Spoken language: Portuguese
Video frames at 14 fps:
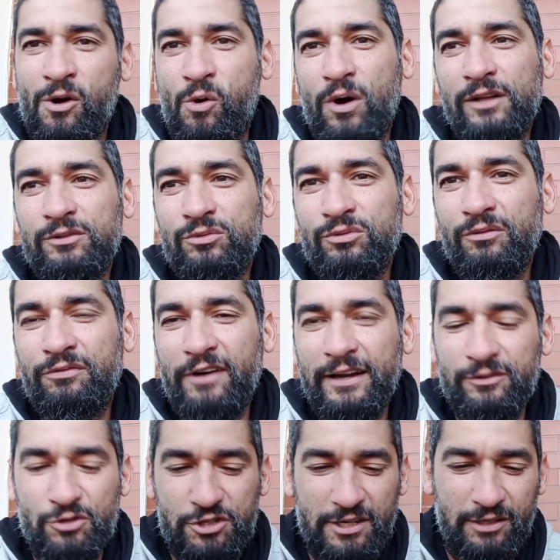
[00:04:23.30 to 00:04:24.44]
quando não vai,
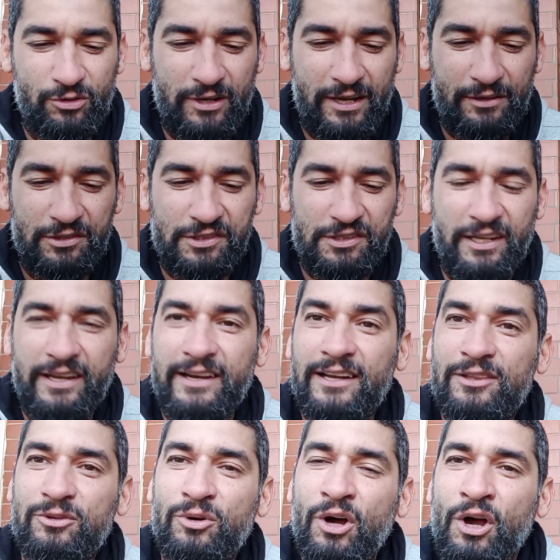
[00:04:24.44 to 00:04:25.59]
não chega no horário
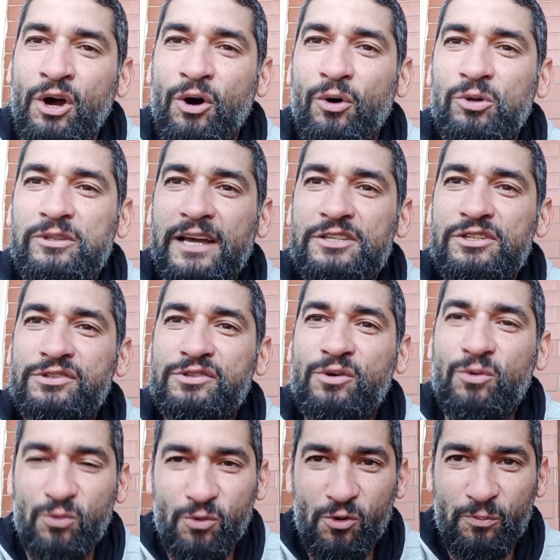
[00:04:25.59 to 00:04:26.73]
certo, ou dá
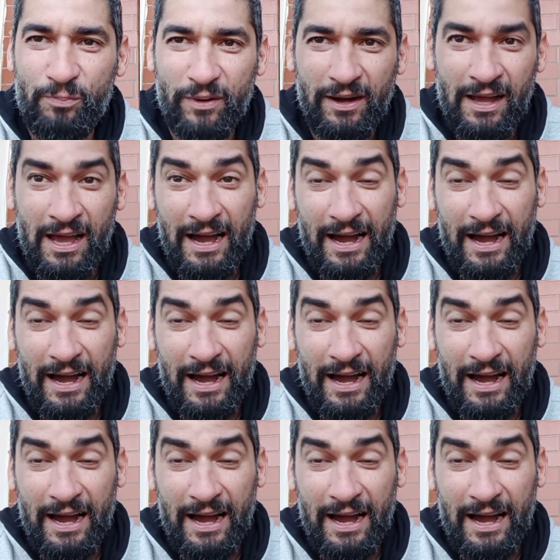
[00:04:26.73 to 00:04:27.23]
desculpa.